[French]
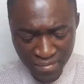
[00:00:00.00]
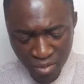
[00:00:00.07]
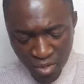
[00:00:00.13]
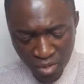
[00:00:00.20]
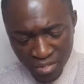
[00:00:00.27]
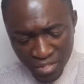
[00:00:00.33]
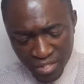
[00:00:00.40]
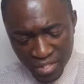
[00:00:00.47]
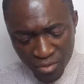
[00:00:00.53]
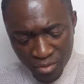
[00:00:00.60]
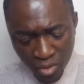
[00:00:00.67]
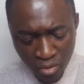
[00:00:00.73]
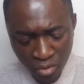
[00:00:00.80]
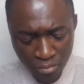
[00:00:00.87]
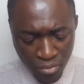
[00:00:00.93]
quand ils
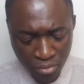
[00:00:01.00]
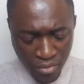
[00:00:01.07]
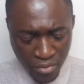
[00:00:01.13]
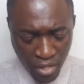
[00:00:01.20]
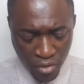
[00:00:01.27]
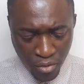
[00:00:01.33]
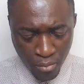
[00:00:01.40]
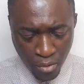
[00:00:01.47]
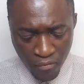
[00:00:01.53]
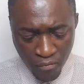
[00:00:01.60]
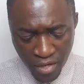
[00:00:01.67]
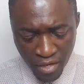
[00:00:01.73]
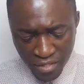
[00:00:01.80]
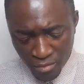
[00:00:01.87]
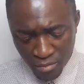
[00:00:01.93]
auront bu quelques
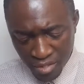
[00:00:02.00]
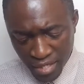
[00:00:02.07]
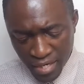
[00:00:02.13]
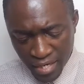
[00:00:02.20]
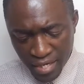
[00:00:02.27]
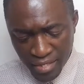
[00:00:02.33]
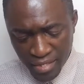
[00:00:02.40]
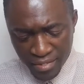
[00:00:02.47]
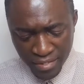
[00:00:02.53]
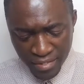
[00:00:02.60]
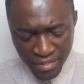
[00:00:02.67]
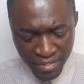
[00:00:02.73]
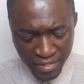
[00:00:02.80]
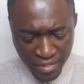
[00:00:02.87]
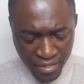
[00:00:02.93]
breuvages mortels,
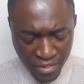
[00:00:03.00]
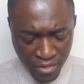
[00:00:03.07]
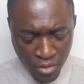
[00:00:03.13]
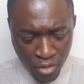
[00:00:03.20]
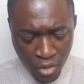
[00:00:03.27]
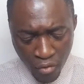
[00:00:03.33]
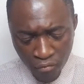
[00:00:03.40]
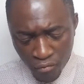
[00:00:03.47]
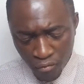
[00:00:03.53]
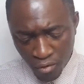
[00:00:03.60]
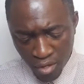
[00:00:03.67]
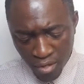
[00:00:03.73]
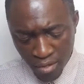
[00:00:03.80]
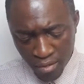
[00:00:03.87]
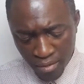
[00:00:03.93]
il ne leur
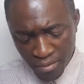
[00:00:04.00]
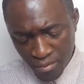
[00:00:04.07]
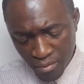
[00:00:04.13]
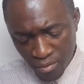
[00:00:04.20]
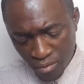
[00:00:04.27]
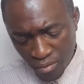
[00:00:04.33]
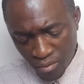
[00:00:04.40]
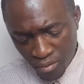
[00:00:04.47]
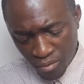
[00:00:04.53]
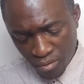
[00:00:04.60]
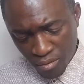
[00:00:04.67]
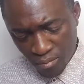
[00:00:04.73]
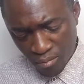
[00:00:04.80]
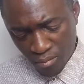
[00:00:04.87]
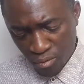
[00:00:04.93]
fera
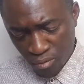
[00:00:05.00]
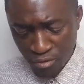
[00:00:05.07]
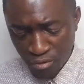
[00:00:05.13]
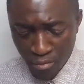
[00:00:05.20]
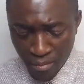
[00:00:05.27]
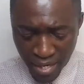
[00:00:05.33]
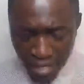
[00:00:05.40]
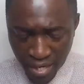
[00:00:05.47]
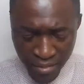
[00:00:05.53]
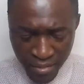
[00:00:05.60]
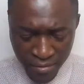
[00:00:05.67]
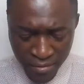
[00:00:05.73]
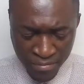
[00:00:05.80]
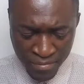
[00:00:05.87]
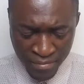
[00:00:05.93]
point de mal.
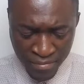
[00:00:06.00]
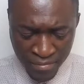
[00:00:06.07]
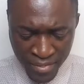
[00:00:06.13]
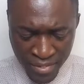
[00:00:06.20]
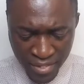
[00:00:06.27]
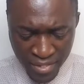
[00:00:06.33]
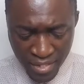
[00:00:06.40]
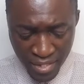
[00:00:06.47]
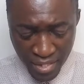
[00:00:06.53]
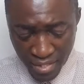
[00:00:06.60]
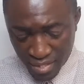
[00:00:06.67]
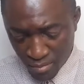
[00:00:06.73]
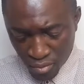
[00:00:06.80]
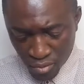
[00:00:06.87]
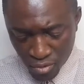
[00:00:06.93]
Ils
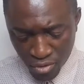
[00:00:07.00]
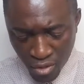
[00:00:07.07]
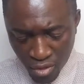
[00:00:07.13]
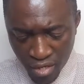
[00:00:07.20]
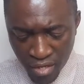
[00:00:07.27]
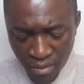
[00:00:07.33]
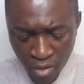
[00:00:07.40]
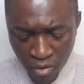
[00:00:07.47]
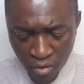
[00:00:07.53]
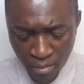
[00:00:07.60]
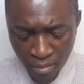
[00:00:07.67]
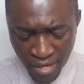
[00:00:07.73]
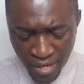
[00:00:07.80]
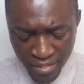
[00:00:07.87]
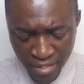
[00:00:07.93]
imposeront les mains aux
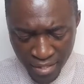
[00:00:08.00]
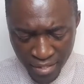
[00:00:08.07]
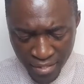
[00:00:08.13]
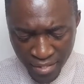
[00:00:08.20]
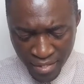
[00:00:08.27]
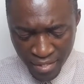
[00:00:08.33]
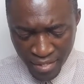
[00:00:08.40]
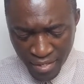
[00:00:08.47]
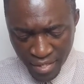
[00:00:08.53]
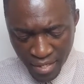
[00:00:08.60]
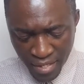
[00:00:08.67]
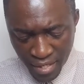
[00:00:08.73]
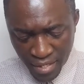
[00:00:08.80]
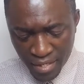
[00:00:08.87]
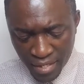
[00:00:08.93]
malades
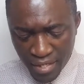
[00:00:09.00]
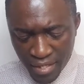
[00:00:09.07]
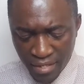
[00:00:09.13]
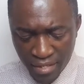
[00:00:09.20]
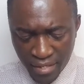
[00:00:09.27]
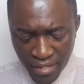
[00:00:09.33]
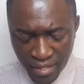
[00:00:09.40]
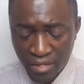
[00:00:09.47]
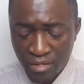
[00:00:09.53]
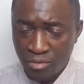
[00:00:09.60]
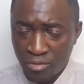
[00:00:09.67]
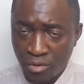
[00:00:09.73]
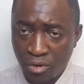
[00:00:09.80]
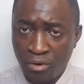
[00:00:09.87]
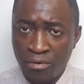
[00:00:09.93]
et, ils
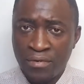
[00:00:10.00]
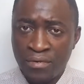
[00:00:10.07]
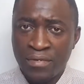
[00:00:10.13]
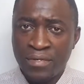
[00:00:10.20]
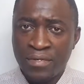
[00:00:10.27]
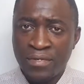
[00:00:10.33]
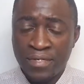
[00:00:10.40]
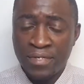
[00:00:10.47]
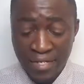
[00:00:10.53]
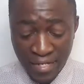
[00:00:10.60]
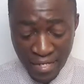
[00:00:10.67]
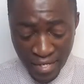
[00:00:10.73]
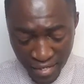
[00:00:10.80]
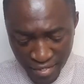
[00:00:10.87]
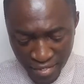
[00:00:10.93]
seront
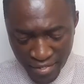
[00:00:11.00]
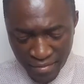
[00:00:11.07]
guéris.